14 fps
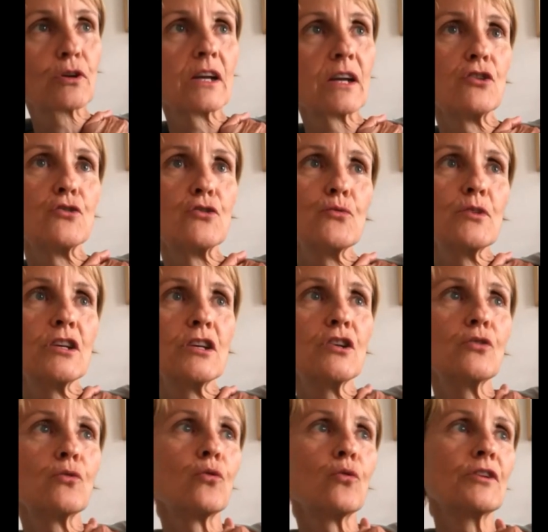que la
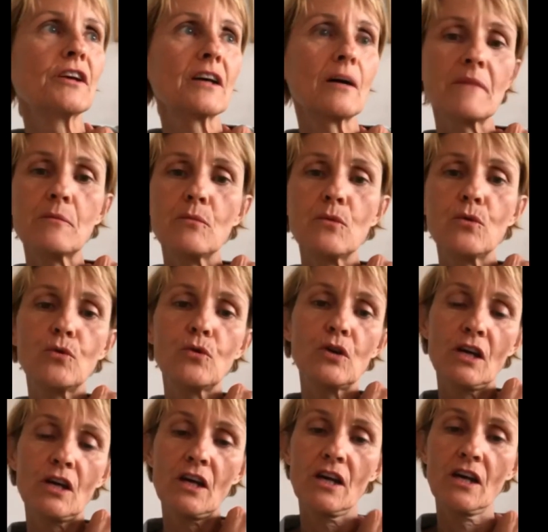nuit, on est quand même
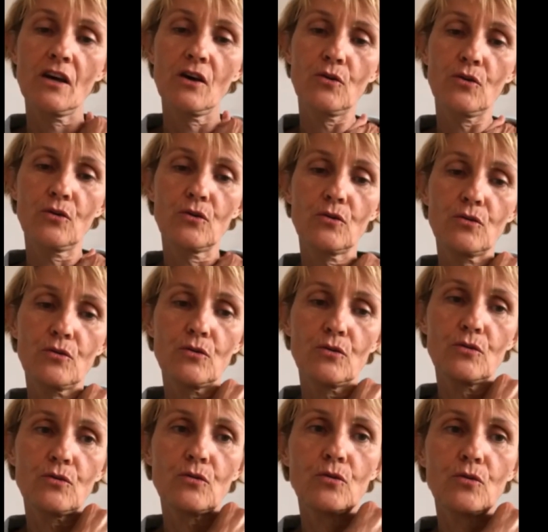
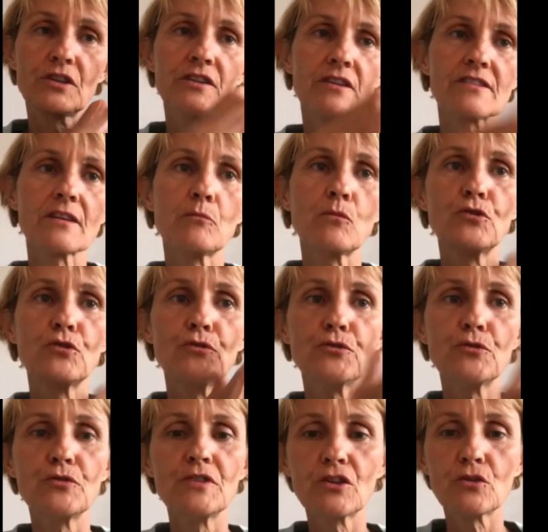euh, on est dans un mode
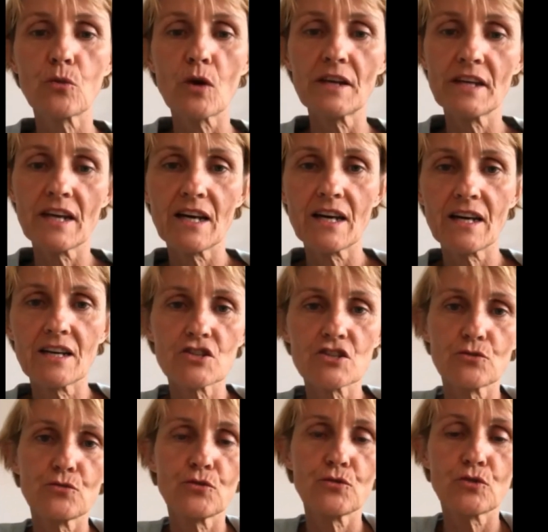de nettoyage
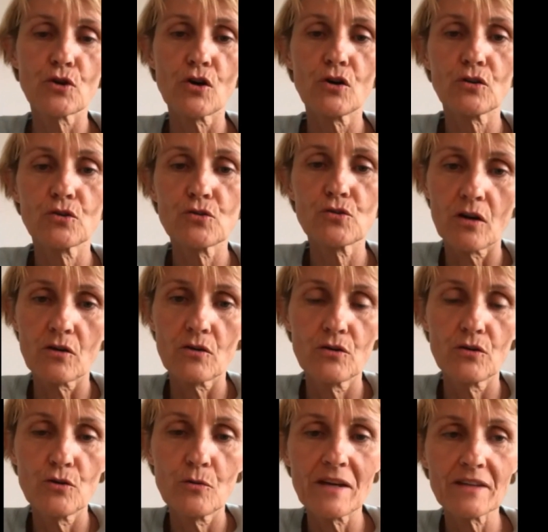du corps.
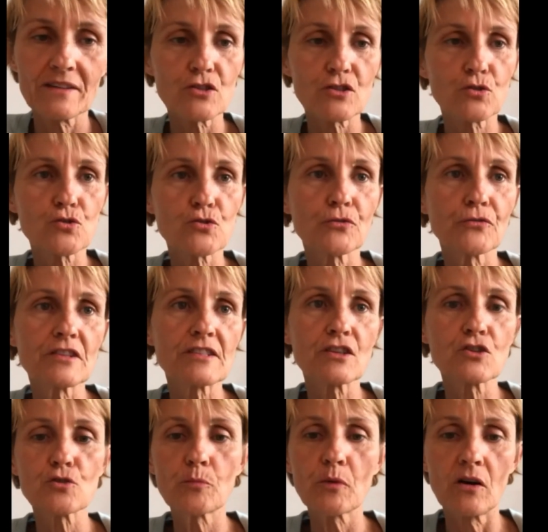le matin, ce que je fais, c'est
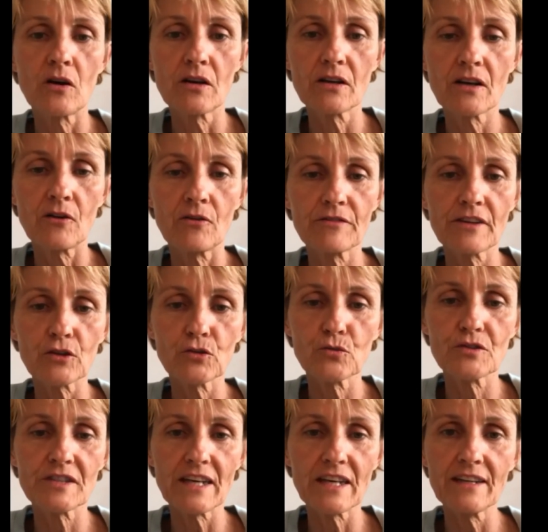que je prends un grand verre d'eau
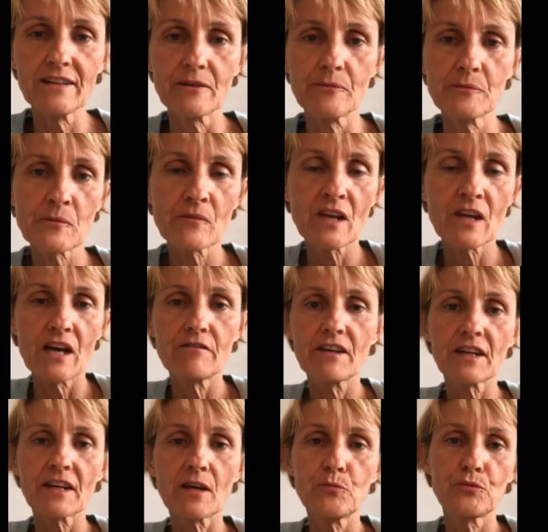tiède
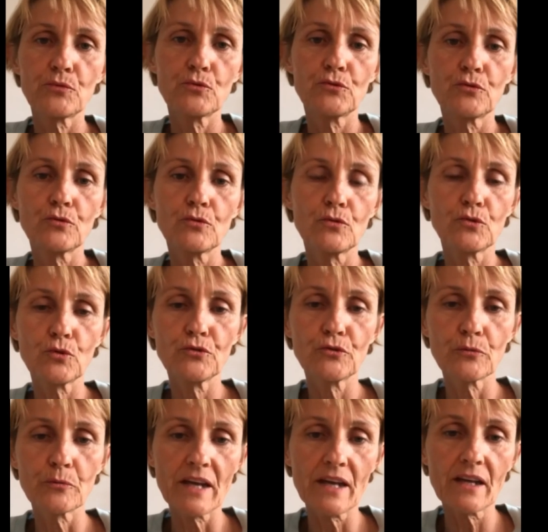avec un peu d'eau de
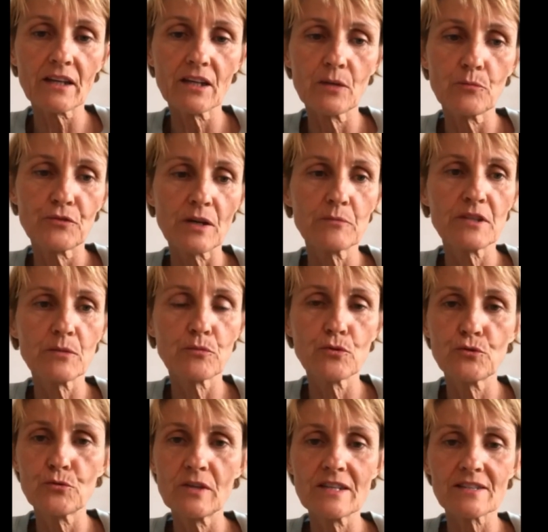mer et puis un petit peu
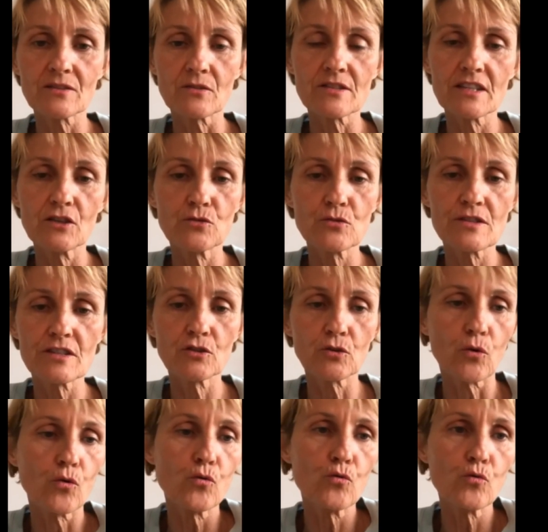d'huile essentielle de
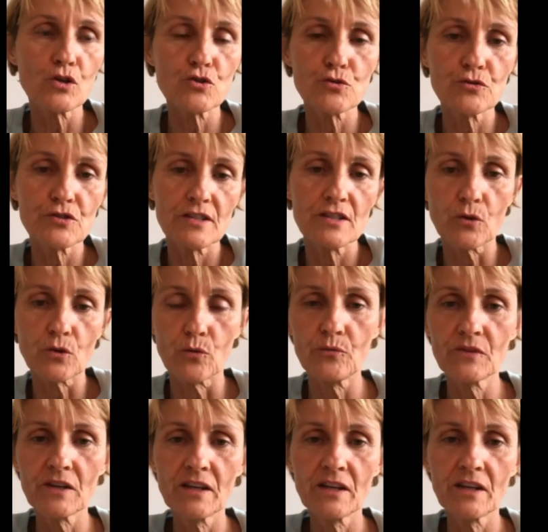citron ou un jus de citron.